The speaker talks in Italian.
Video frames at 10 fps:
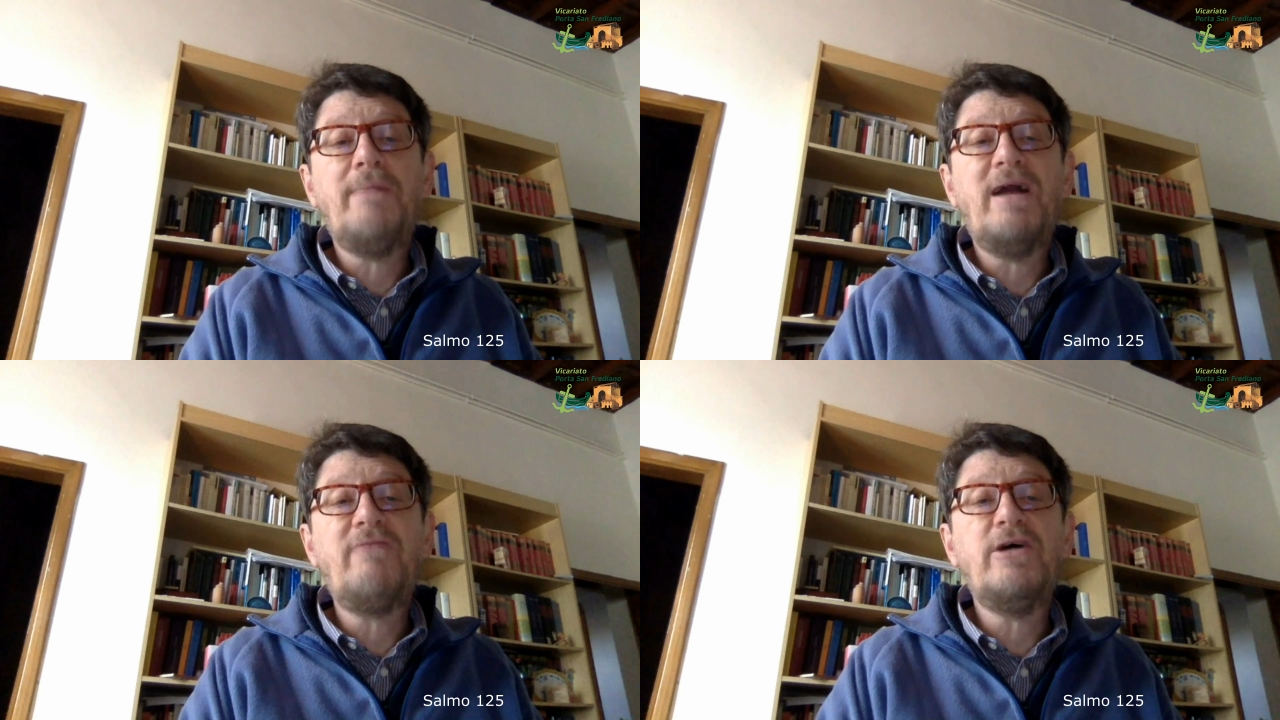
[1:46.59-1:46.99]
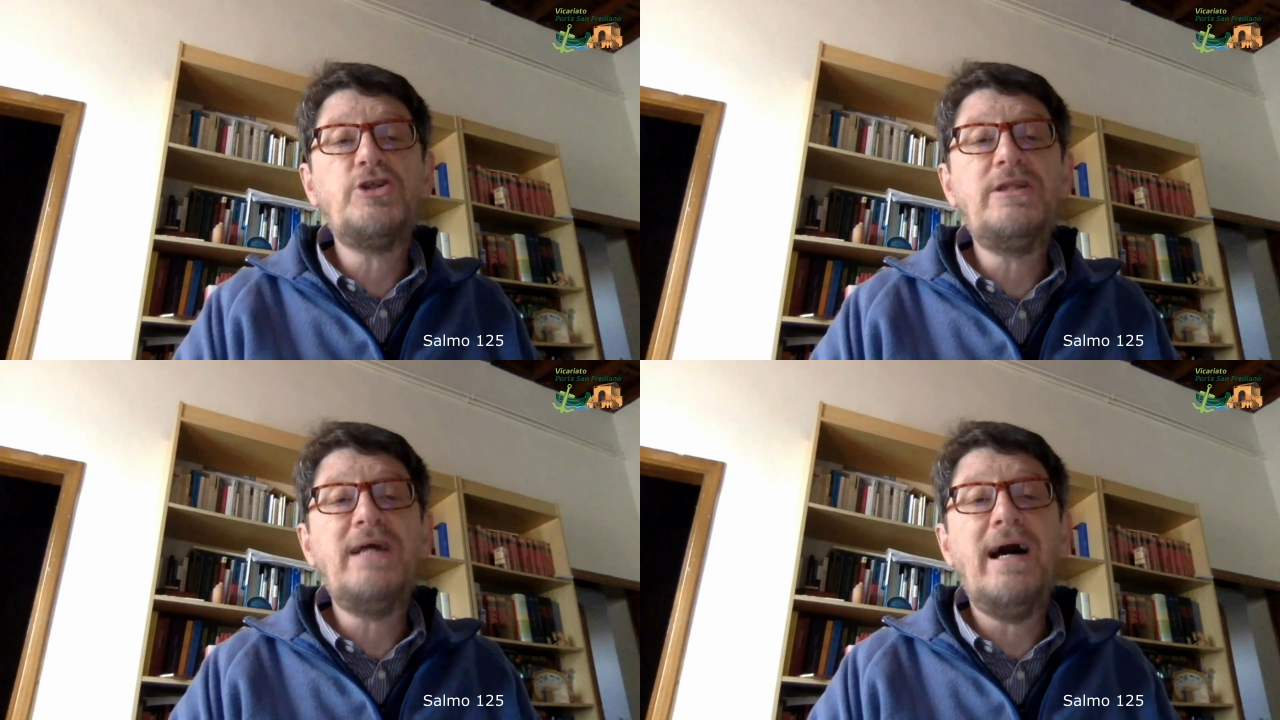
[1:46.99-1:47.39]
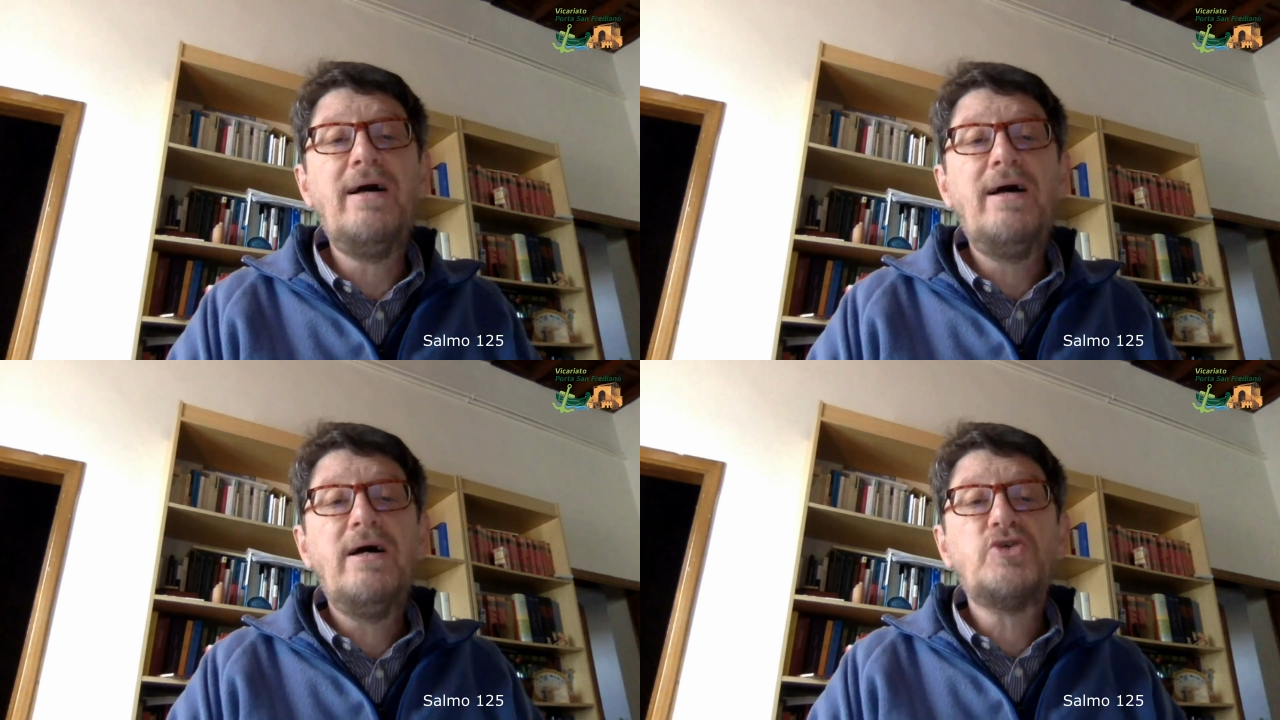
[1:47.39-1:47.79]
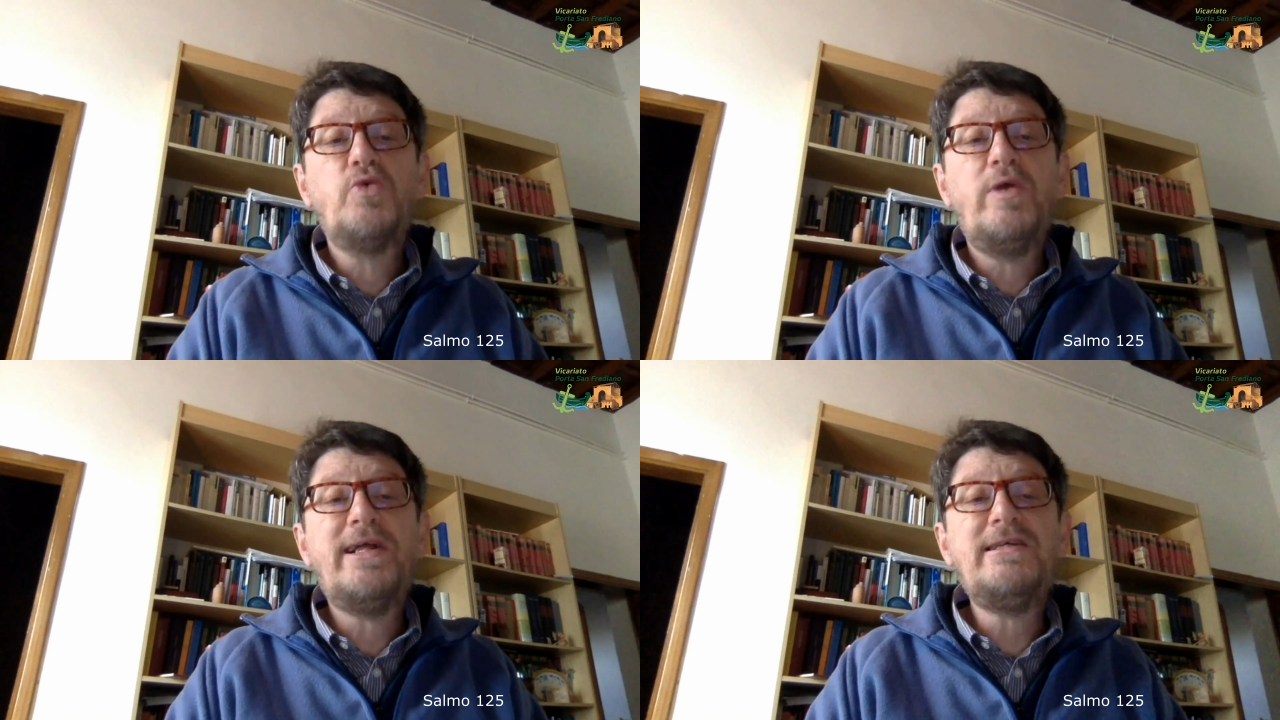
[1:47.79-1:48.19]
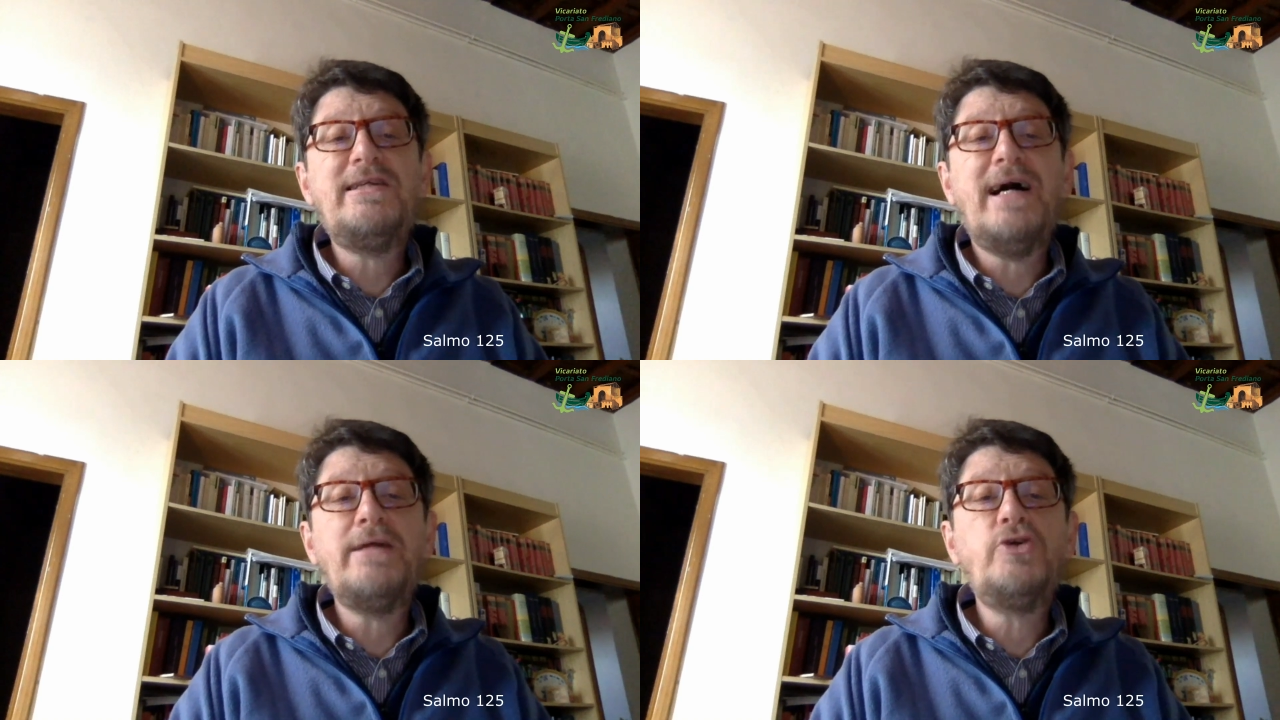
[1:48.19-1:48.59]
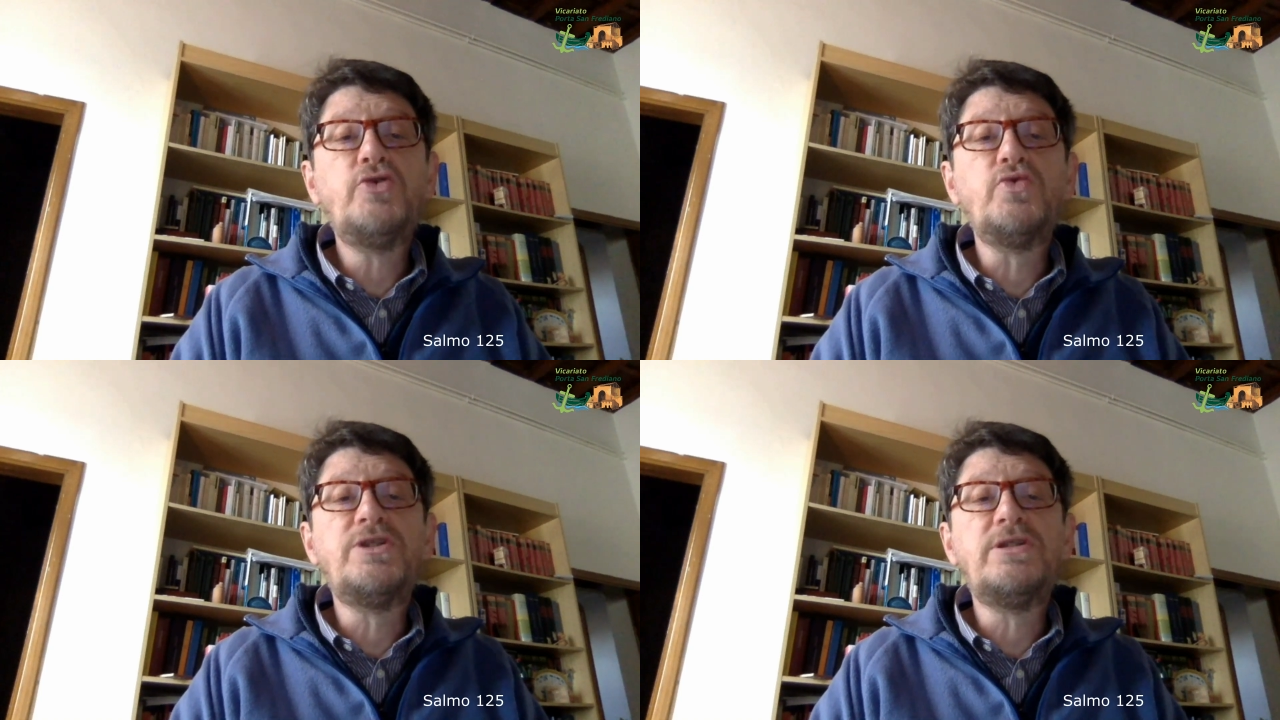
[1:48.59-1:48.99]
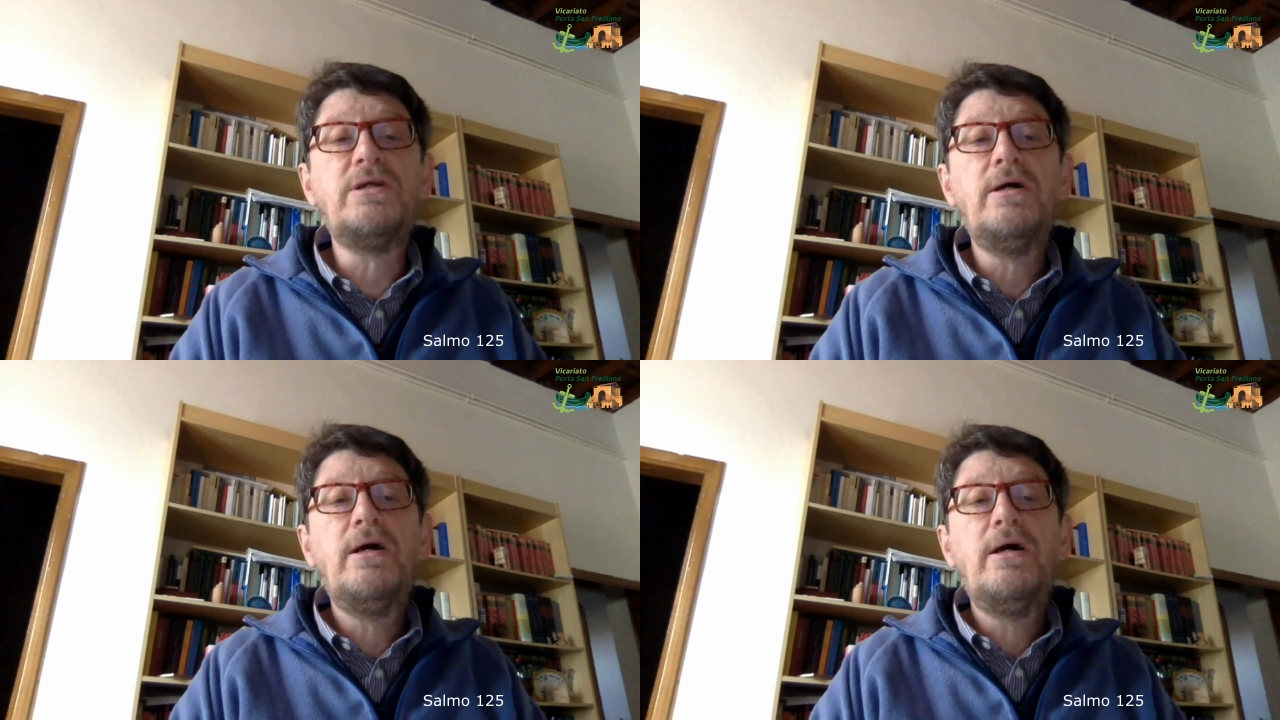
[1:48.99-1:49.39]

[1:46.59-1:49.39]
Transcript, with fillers: malvagità sull'eredità dei giusti,